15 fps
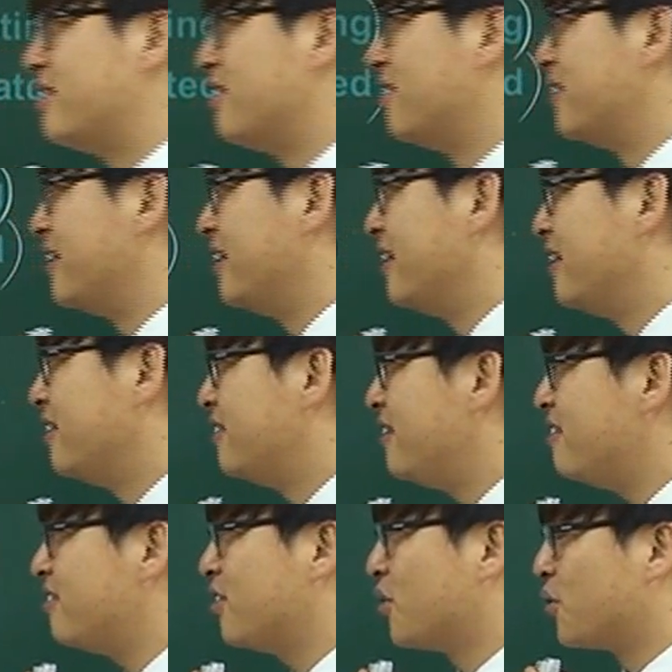한 덩어리
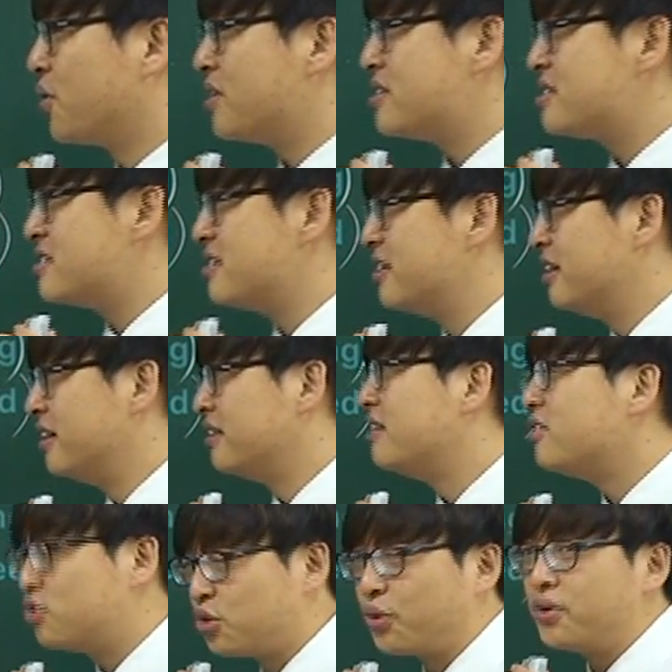destroys
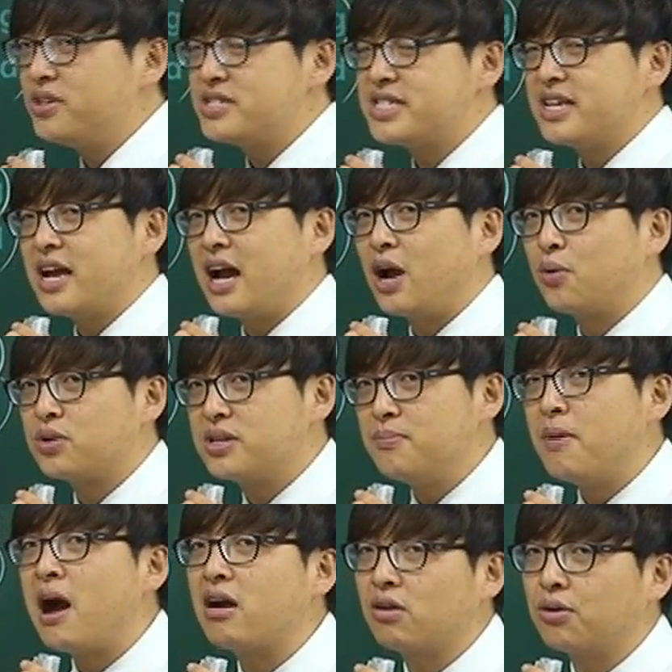destroys our
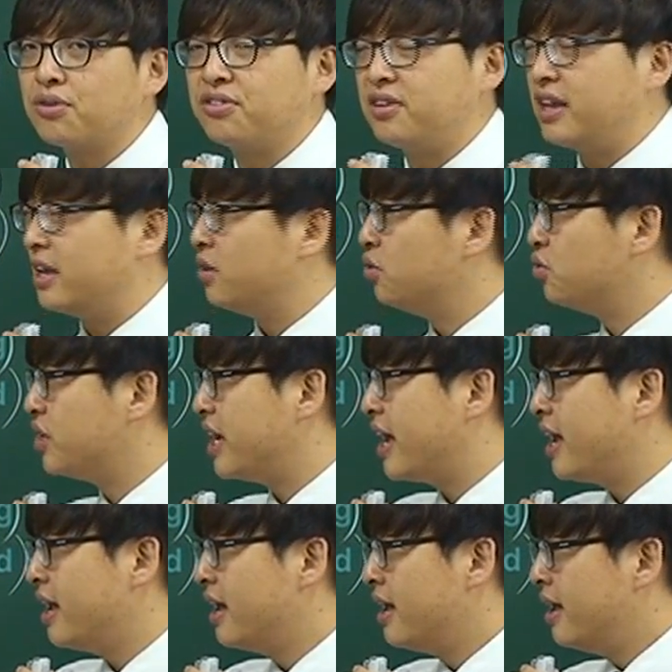democracy
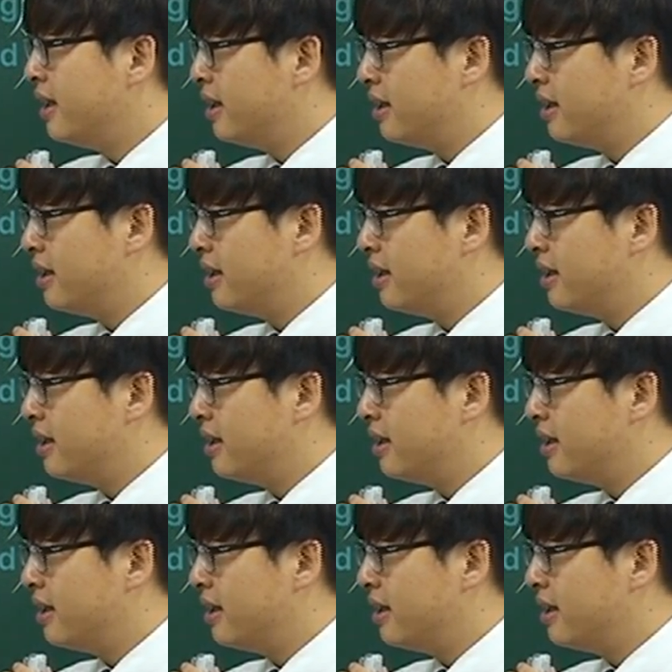우리의